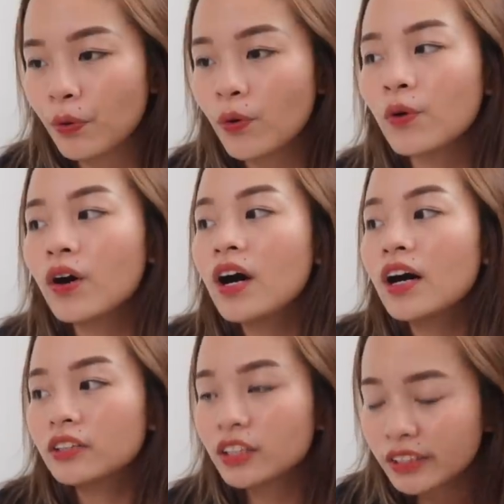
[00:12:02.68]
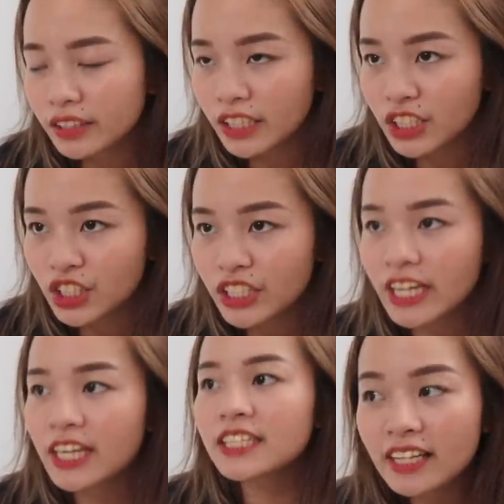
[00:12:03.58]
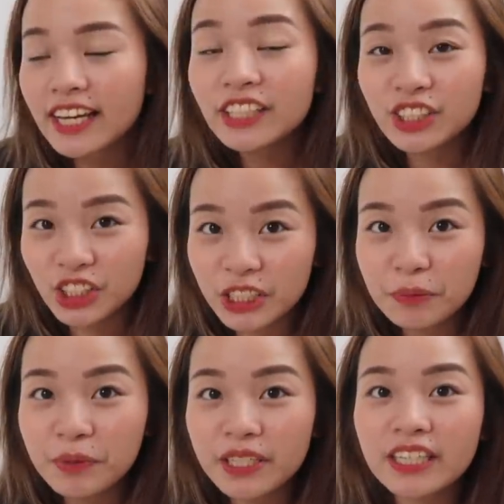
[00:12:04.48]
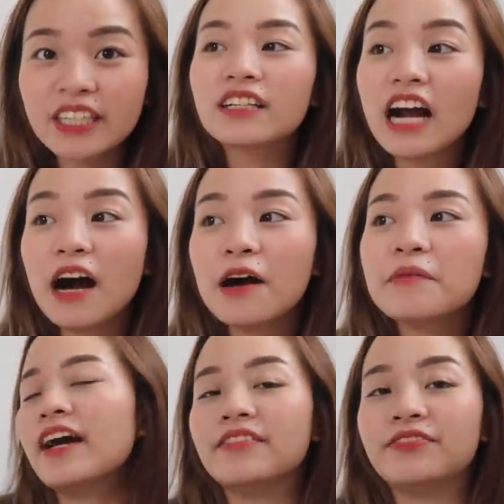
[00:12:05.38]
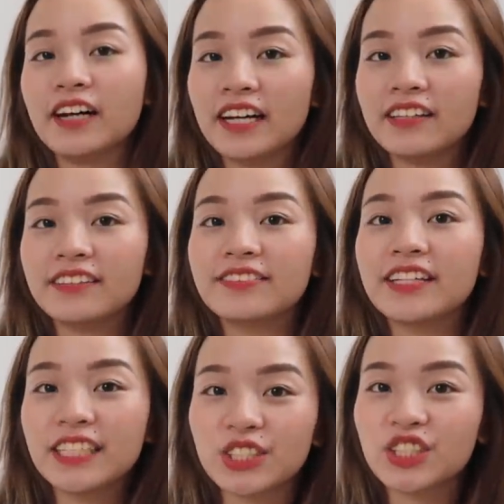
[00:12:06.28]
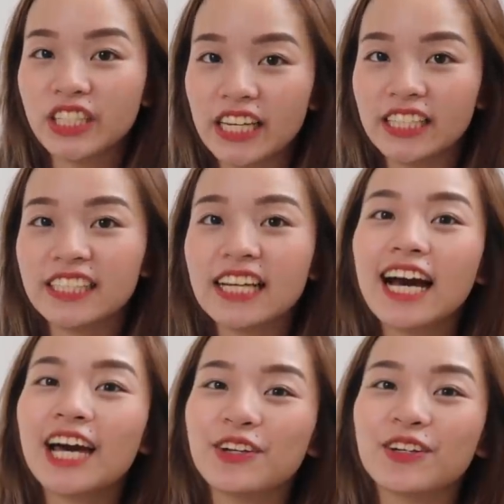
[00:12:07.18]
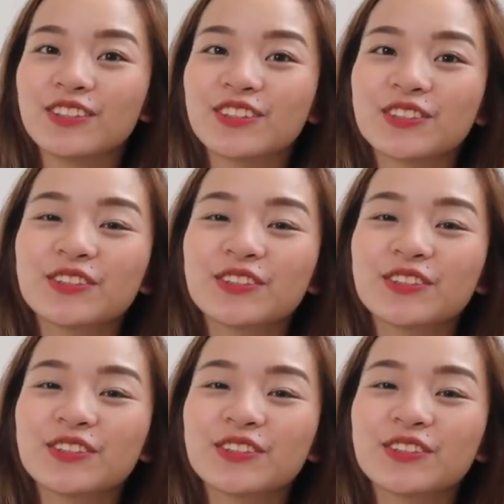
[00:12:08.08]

Pro 13 inches, 8GB RAM, i5, 8 Gen. Ayun.